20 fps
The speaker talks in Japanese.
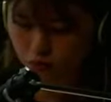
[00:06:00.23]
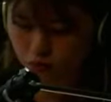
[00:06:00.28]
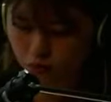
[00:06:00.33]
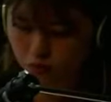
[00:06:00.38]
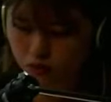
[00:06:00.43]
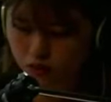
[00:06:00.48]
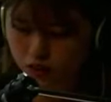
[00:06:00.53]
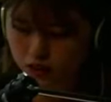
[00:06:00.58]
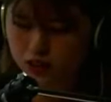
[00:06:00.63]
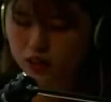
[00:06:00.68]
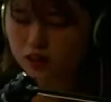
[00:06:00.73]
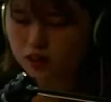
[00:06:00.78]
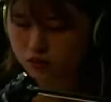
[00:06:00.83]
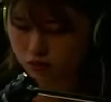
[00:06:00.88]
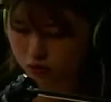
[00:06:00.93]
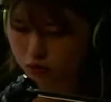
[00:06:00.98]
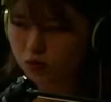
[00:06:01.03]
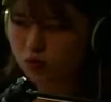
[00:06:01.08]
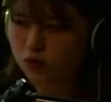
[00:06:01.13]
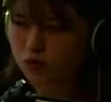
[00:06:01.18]
小倉北
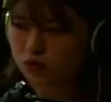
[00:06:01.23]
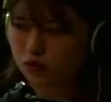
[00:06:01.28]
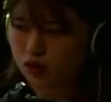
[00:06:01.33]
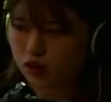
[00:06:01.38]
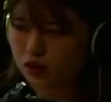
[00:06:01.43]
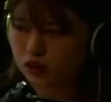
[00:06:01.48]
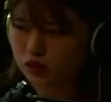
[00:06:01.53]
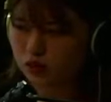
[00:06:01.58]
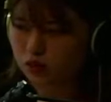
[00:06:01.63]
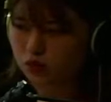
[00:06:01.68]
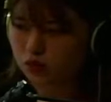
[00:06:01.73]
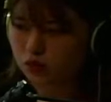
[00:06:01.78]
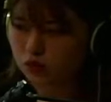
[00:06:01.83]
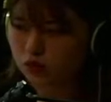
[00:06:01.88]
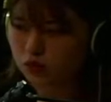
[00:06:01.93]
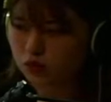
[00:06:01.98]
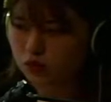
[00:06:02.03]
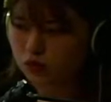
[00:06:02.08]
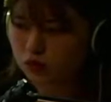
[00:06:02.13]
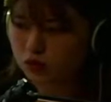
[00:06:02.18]
区の、えっと、
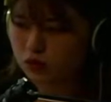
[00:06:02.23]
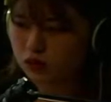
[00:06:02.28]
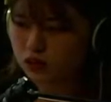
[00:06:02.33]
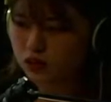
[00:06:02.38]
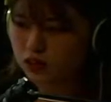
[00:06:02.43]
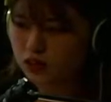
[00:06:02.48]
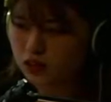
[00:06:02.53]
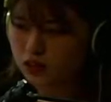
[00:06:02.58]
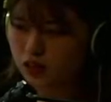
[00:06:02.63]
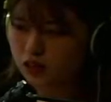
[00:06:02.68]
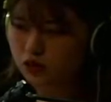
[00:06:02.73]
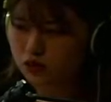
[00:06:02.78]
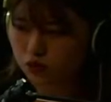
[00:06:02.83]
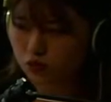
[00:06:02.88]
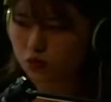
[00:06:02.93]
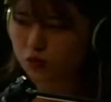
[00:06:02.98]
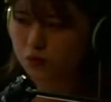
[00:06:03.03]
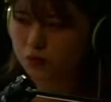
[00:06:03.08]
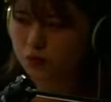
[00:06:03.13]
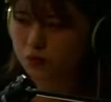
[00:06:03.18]
市役
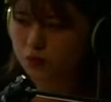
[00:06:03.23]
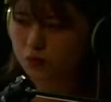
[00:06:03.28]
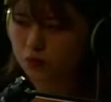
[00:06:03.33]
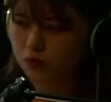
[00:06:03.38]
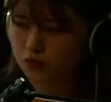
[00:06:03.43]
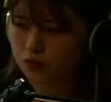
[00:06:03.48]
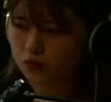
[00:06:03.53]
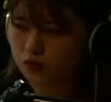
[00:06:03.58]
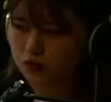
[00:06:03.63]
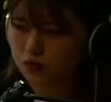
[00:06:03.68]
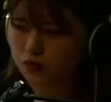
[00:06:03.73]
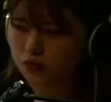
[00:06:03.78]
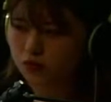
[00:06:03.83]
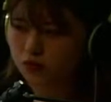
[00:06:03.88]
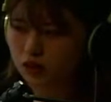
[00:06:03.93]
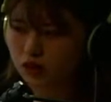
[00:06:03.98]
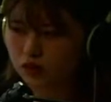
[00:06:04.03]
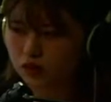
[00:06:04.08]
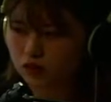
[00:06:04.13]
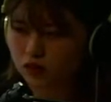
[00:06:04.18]
所、
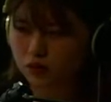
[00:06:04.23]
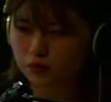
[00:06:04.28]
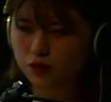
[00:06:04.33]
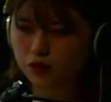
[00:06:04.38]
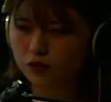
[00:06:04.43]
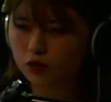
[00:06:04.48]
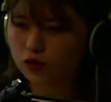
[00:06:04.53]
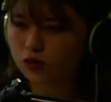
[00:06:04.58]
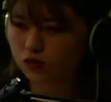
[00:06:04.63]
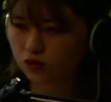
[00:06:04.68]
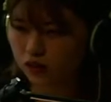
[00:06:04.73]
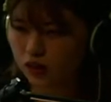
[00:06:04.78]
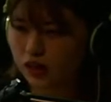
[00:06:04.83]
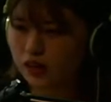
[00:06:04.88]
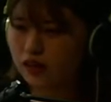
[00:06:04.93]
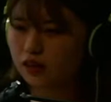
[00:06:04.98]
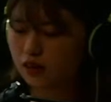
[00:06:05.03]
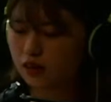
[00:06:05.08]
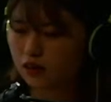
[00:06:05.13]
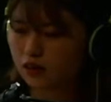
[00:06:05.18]
あの、リバーウォークの
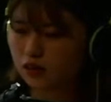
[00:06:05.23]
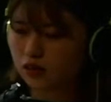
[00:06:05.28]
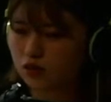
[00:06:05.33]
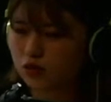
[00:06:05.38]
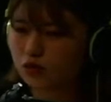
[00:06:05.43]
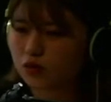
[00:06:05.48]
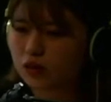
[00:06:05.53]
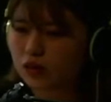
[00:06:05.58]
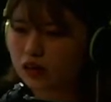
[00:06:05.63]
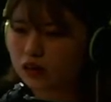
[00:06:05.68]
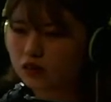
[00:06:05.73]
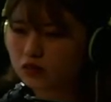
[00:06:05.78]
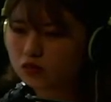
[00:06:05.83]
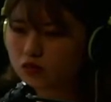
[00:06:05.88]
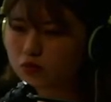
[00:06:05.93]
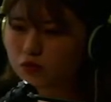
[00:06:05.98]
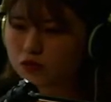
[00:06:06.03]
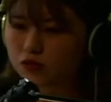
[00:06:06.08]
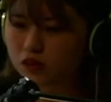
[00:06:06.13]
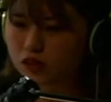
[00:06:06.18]
ね、横にあると
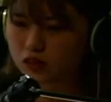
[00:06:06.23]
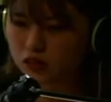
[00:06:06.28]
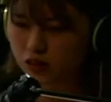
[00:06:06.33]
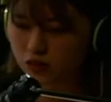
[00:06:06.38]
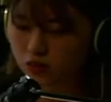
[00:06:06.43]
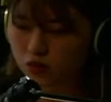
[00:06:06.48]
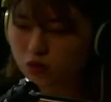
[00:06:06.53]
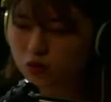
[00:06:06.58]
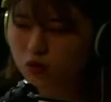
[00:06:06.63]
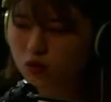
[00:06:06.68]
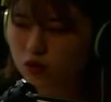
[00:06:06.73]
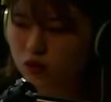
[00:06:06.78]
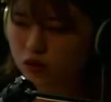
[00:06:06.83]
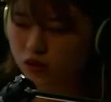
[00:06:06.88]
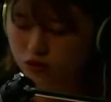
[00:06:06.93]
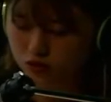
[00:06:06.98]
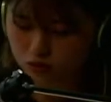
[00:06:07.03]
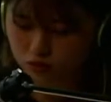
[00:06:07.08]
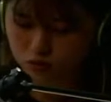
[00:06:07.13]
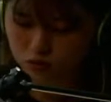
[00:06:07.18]
思うんですけど、
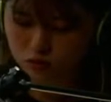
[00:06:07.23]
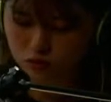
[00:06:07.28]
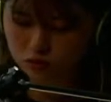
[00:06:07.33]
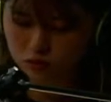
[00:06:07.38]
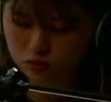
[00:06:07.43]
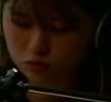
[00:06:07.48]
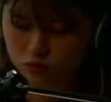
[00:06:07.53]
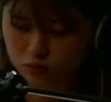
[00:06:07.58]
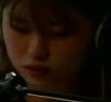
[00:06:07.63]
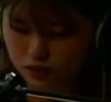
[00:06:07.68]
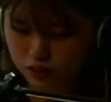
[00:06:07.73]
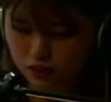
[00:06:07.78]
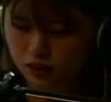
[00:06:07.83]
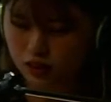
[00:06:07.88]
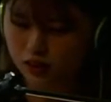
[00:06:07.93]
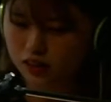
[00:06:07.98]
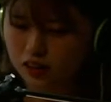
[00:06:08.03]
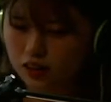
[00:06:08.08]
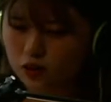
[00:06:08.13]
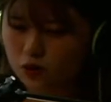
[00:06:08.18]
あそこの、またさ
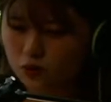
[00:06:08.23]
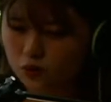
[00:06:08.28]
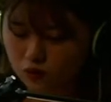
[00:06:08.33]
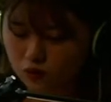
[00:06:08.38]
らに横